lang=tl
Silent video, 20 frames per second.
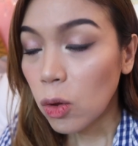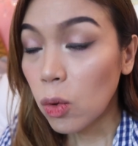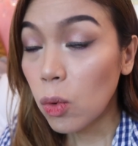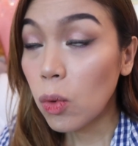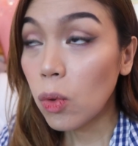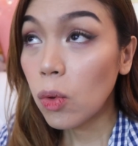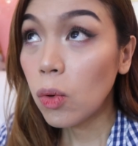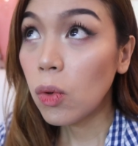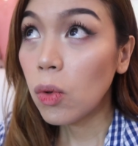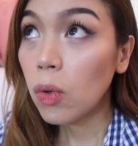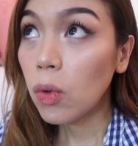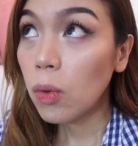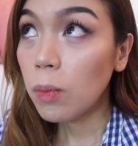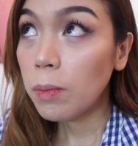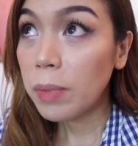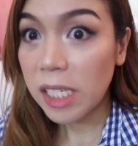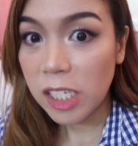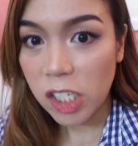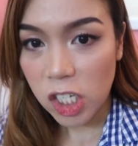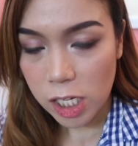to
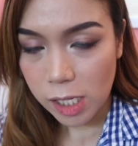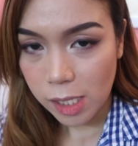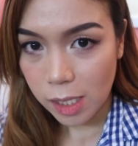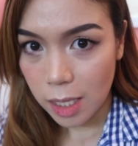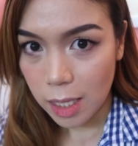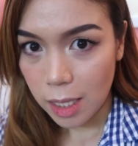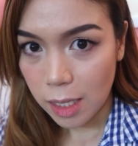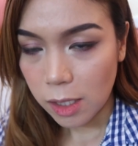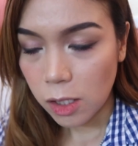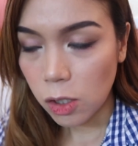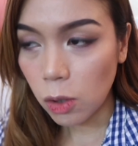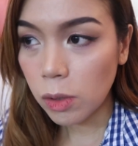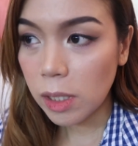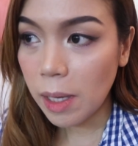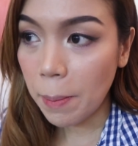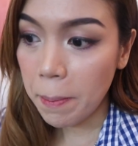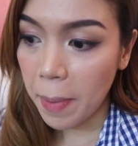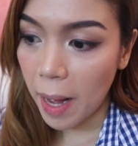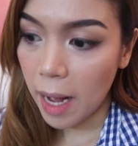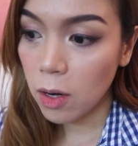BGC. So,
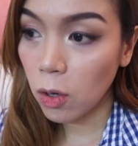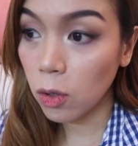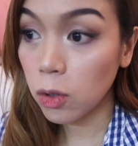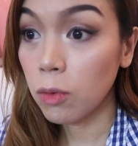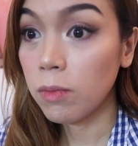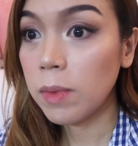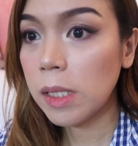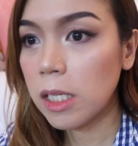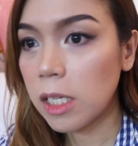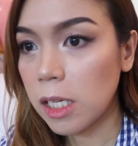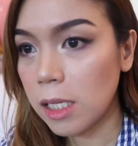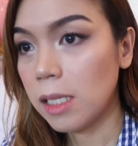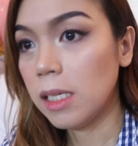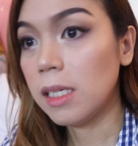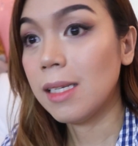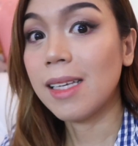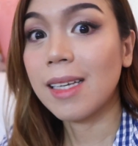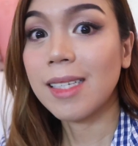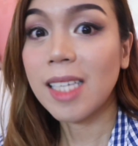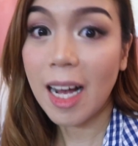Sampaloc to
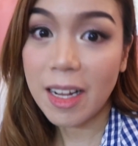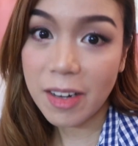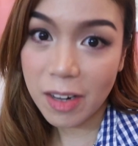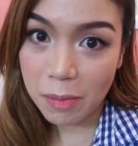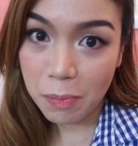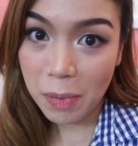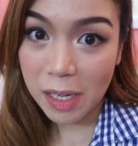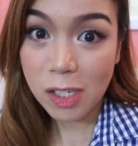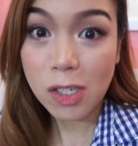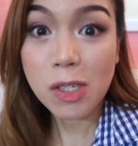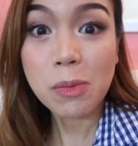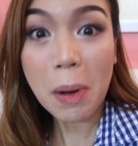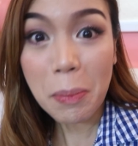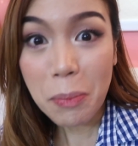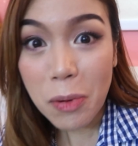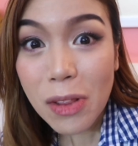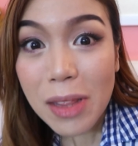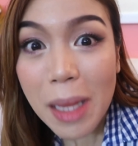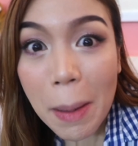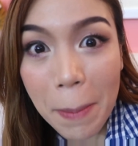BGC, 600 pesos.
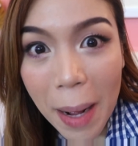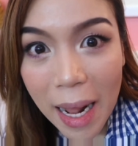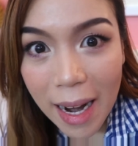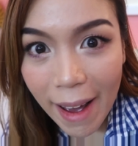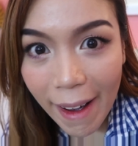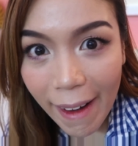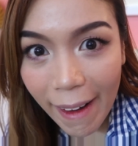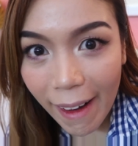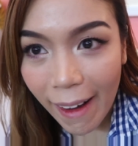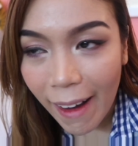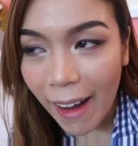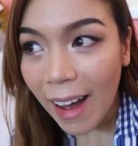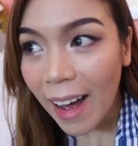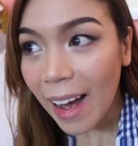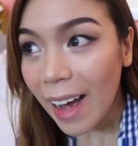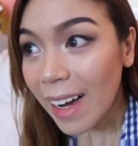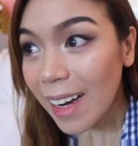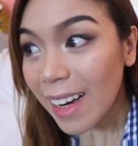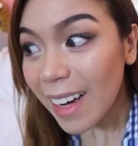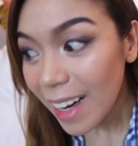Papunta pa lang.
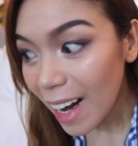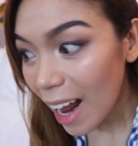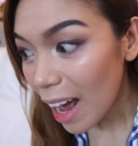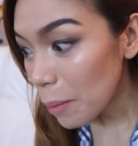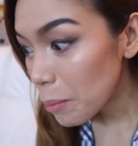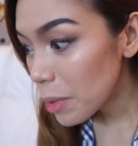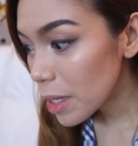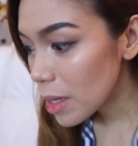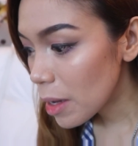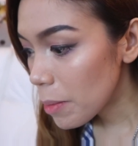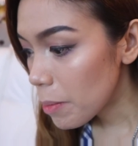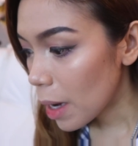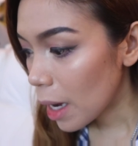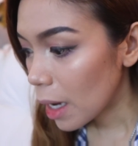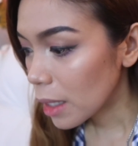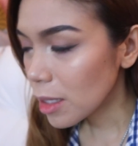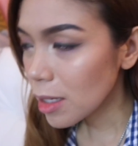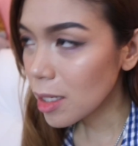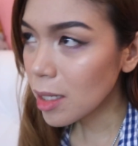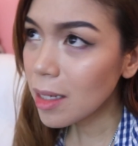Wow! Grabe, ba
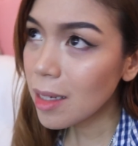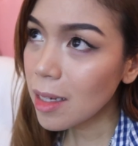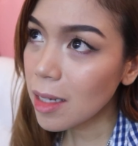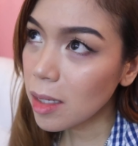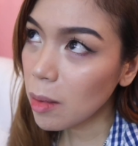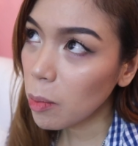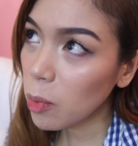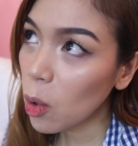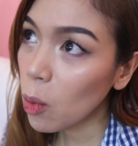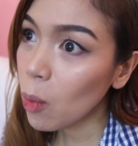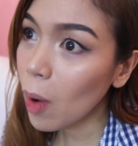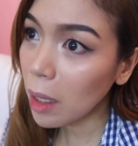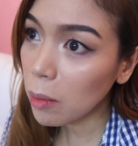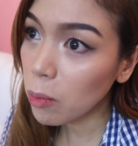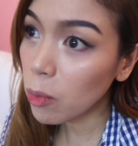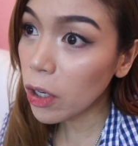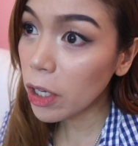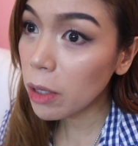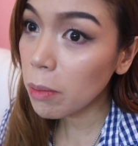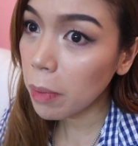diba? Tapos inisip ko, what
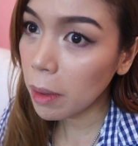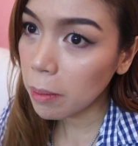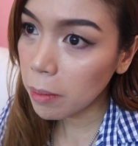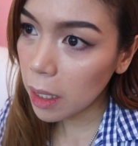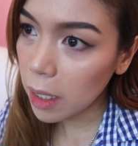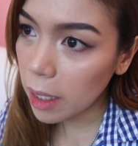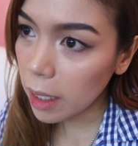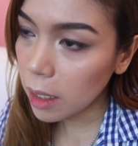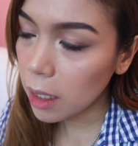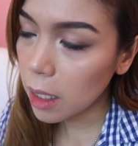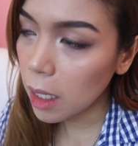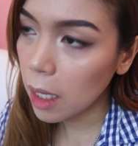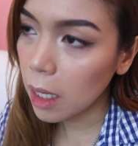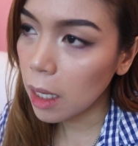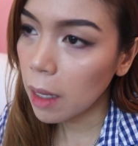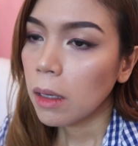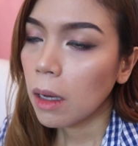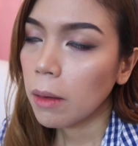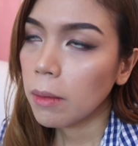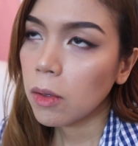more yung pabalik
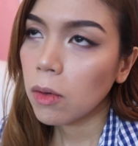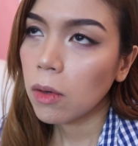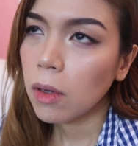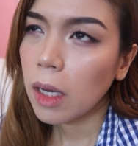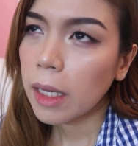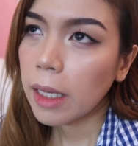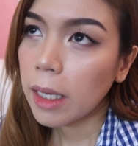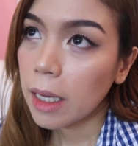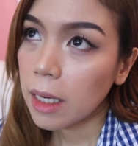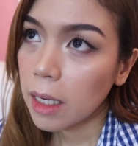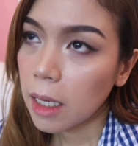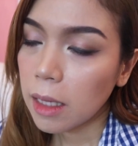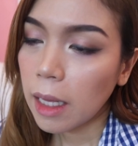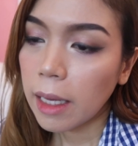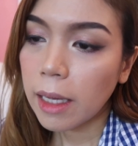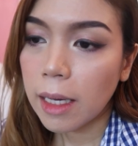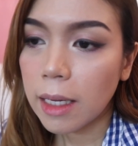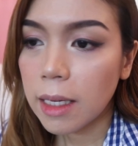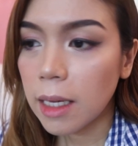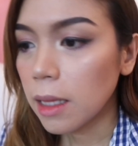na? Sabi ko, I cannot,
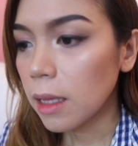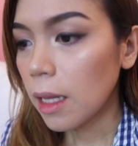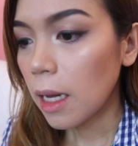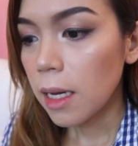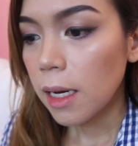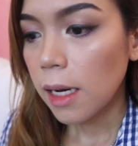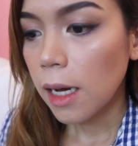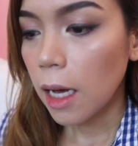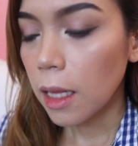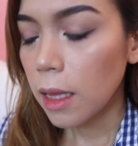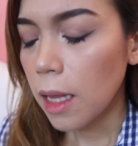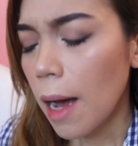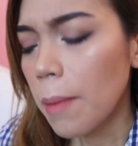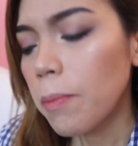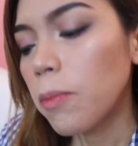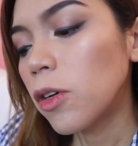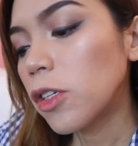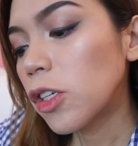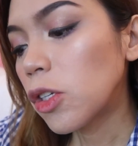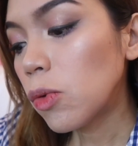I cannot talaga.
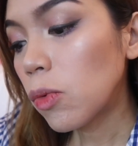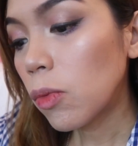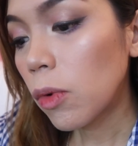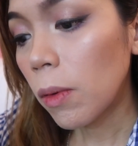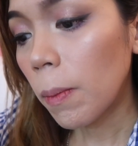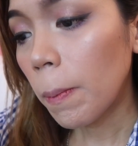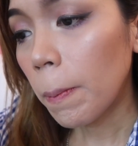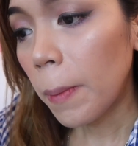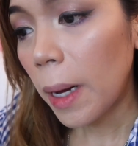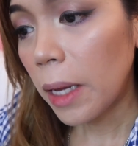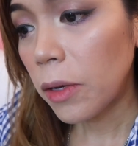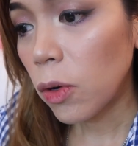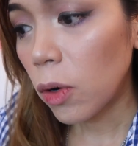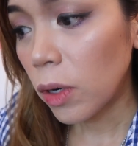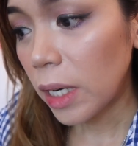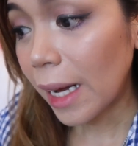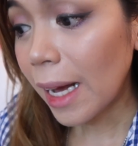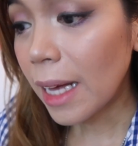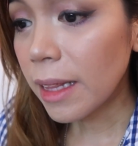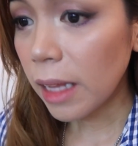Tapos, nung
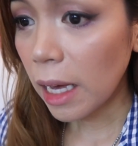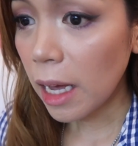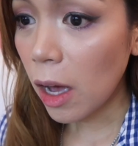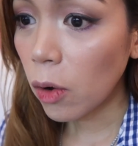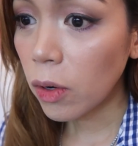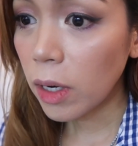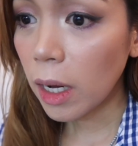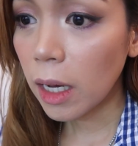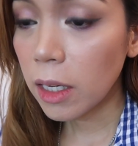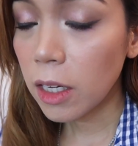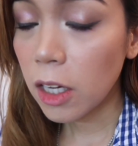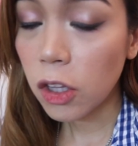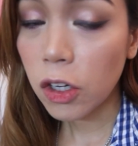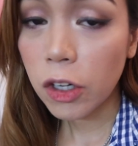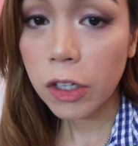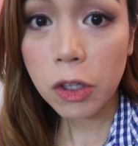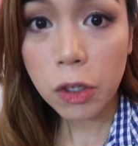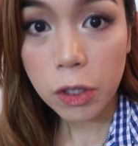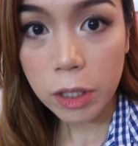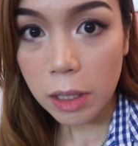ano, nagantay ako ng
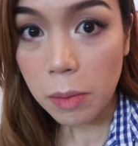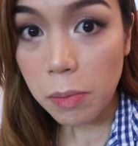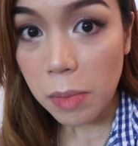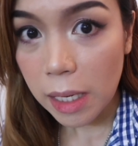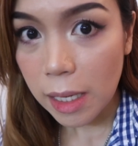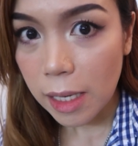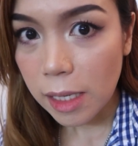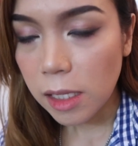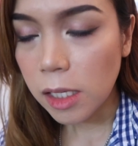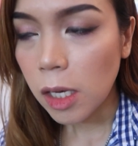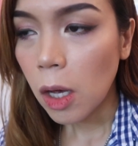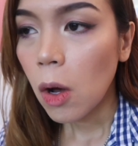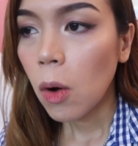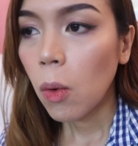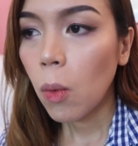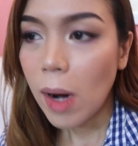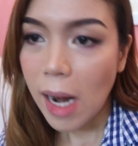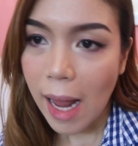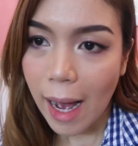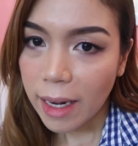another 30 minutes,
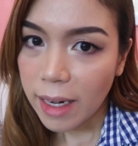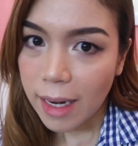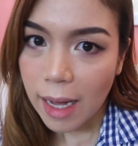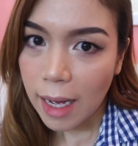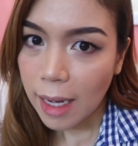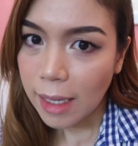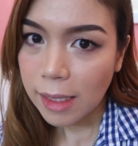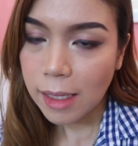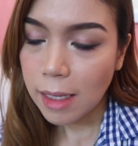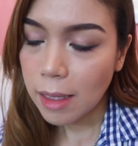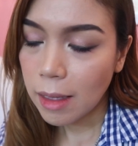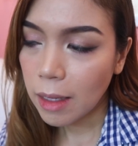wala na. As